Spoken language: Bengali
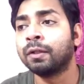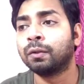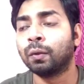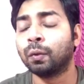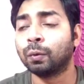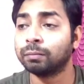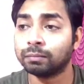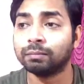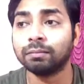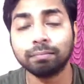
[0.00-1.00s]
তো
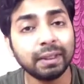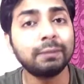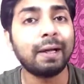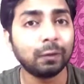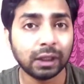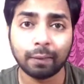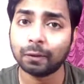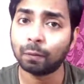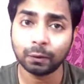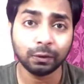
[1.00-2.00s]
বেশ ভালো
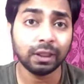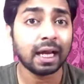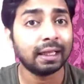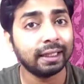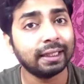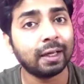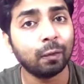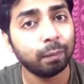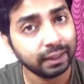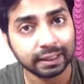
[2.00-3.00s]
সিনেমা তোমরা যদি না দেখে
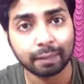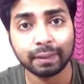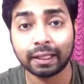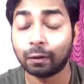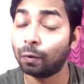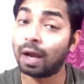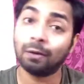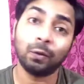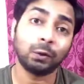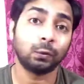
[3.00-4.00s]
থাকো প্লিজ একবার দেখো
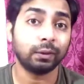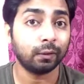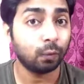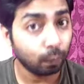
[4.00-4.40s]
গানগুলো শুনতে